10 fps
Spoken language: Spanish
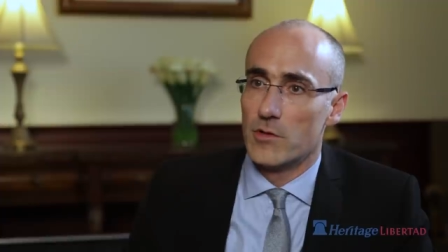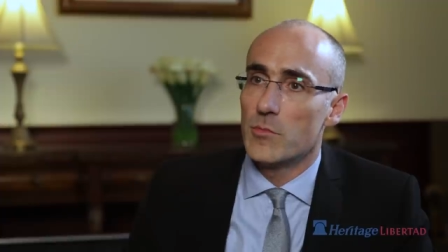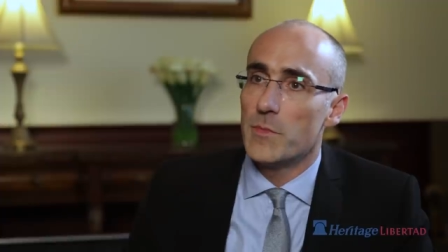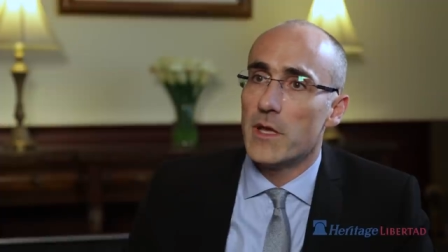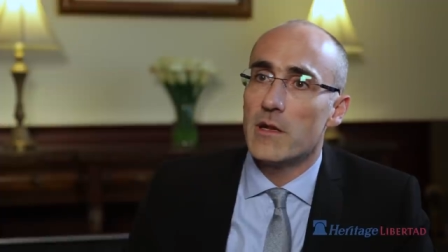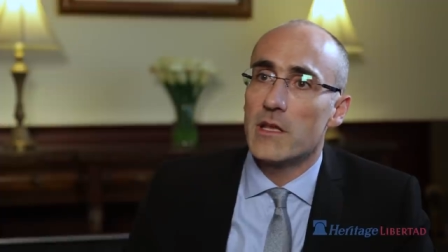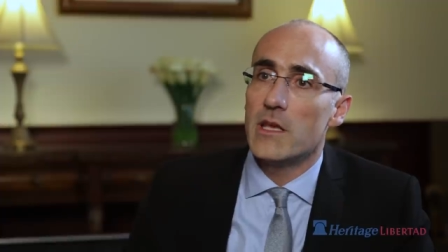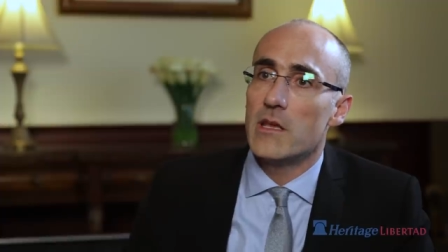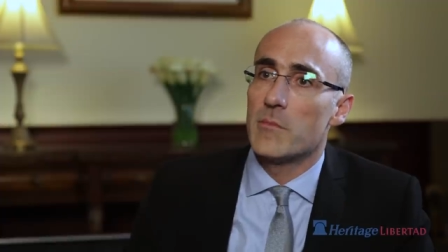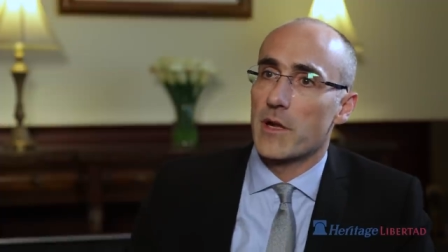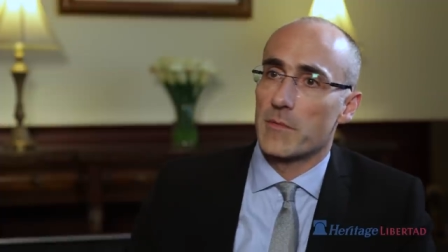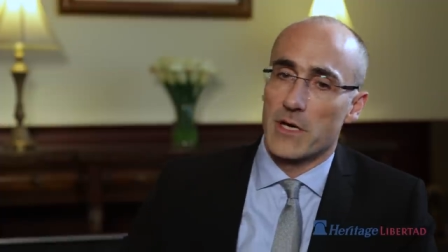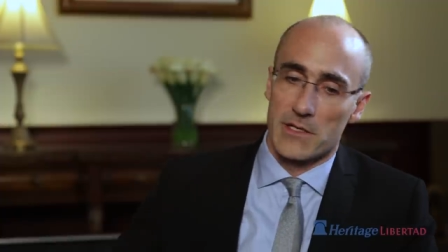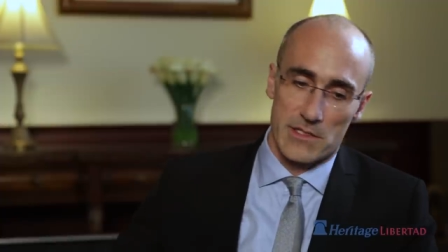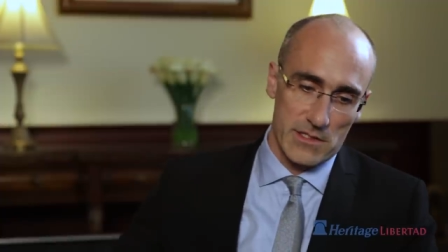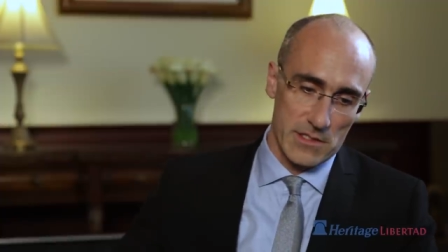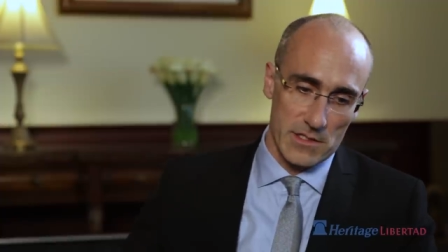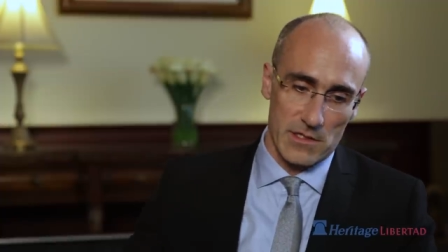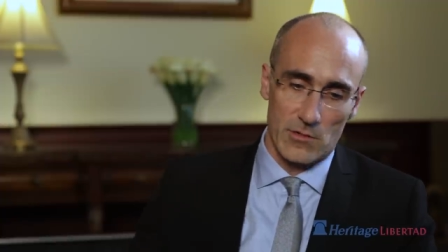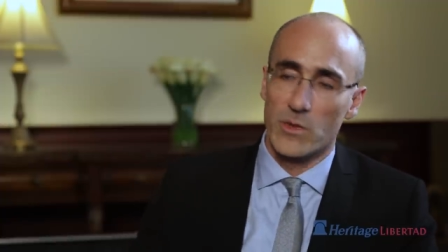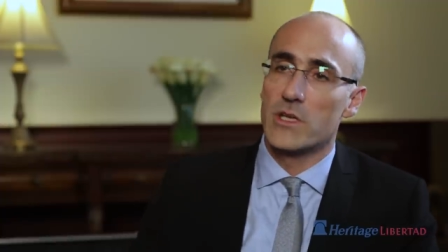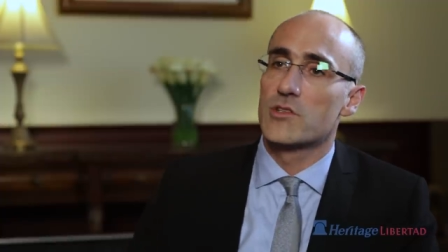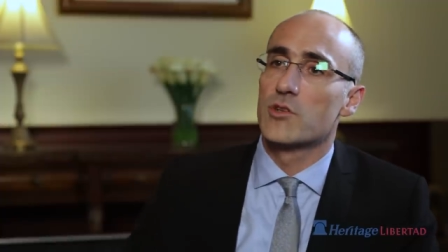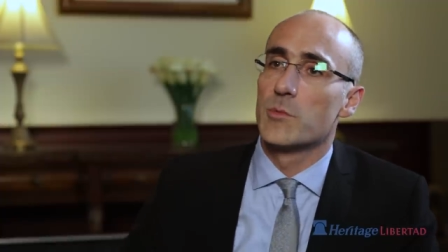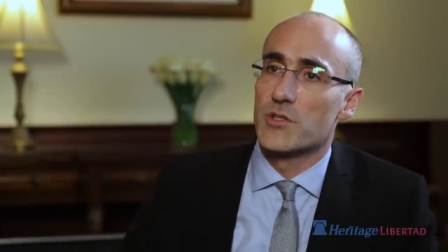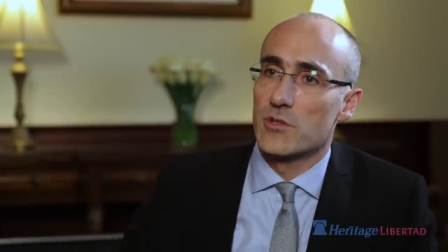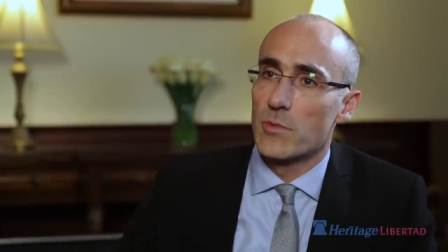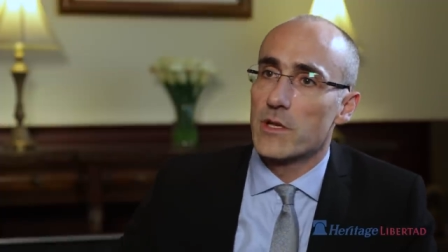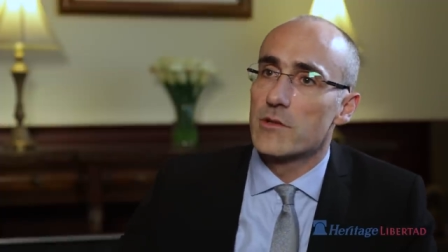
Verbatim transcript: No vienen aquí para más ah, redistribución.